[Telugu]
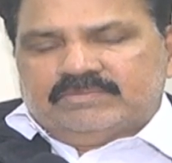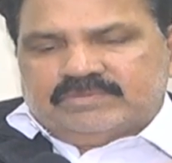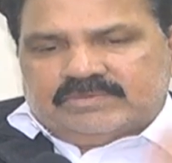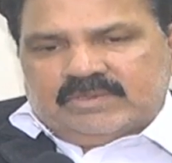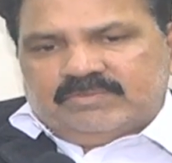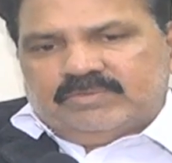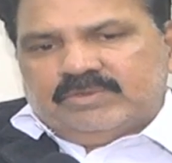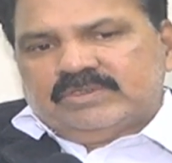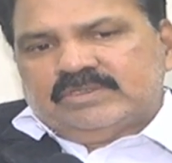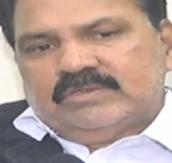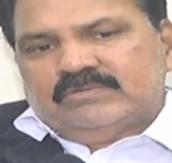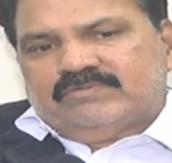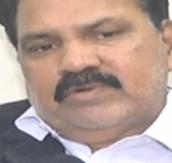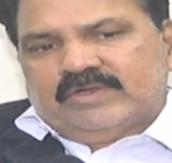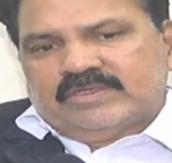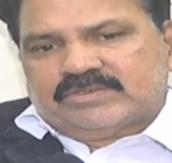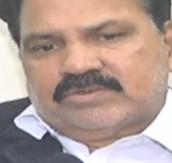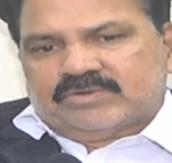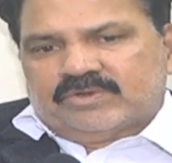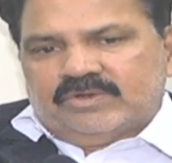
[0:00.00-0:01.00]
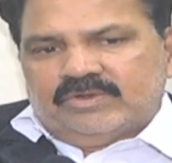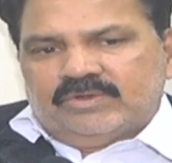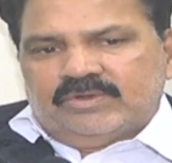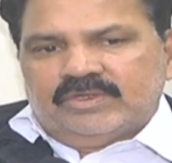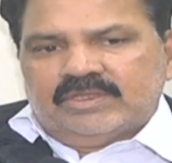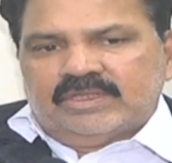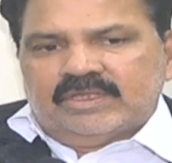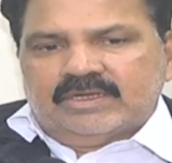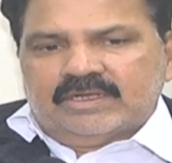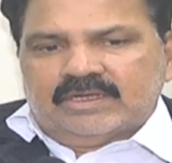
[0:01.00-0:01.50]
సపోజింగ్ ఫస్ట్లో
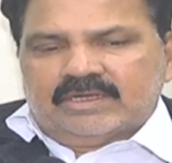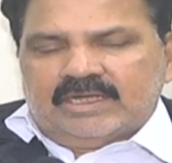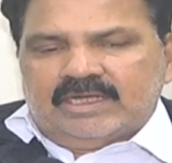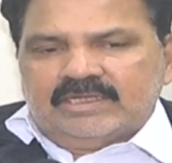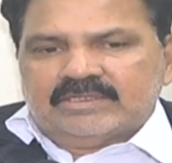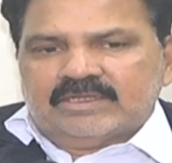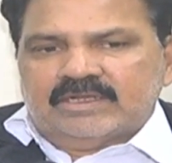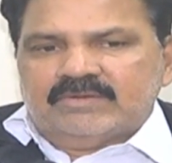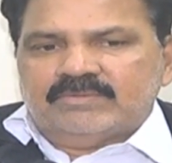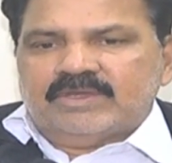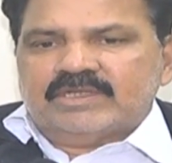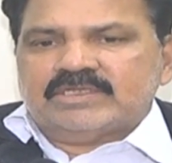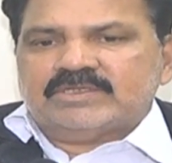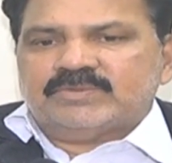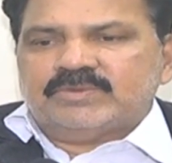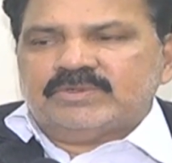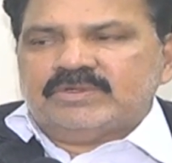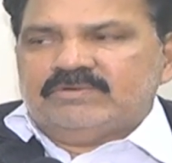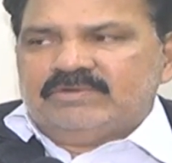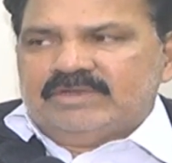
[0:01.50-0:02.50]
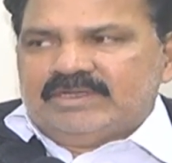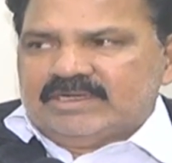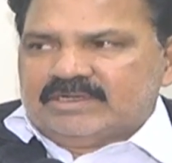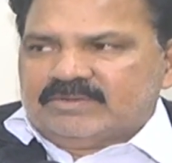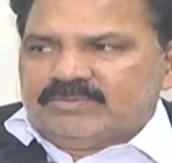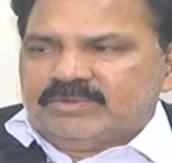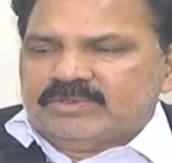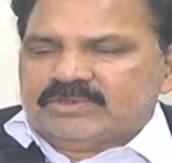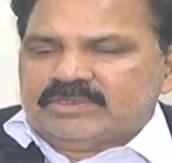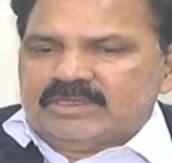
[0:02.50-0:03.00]
ఏదైనా కాగితాలు మర్చిపోయి
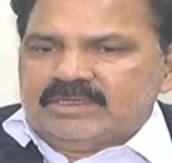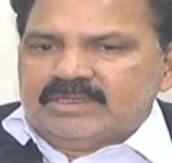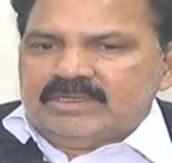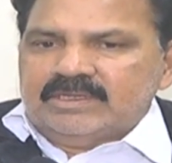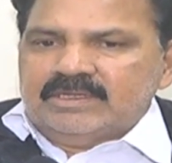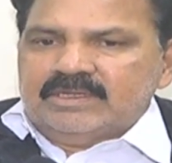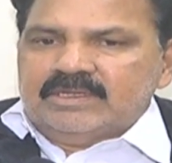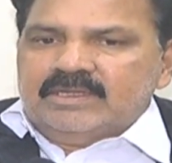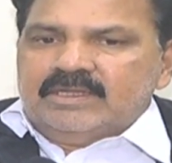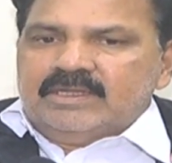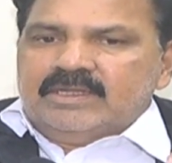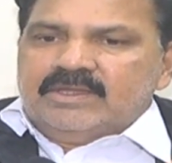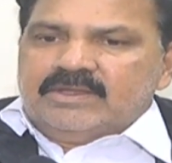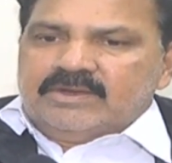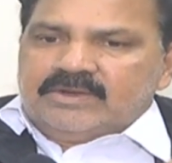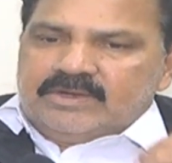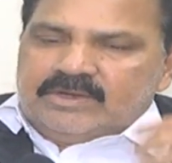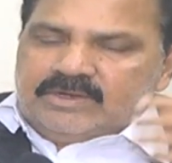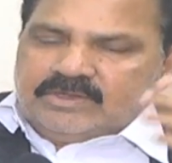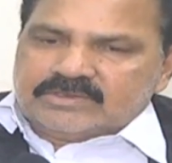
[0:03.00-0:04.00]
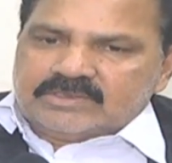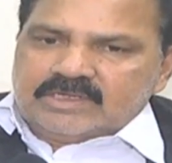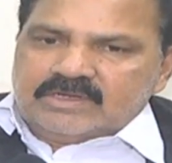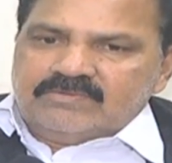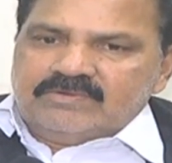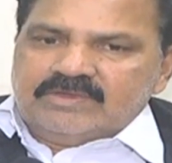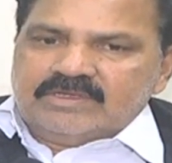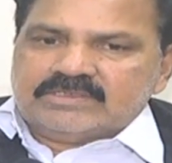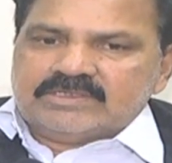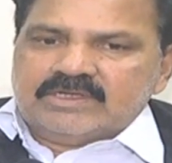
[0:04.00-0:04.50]
వేయకపోతే రెండోసారి
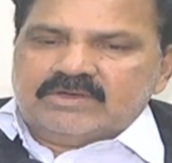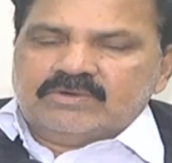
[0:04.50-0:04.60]
వేసే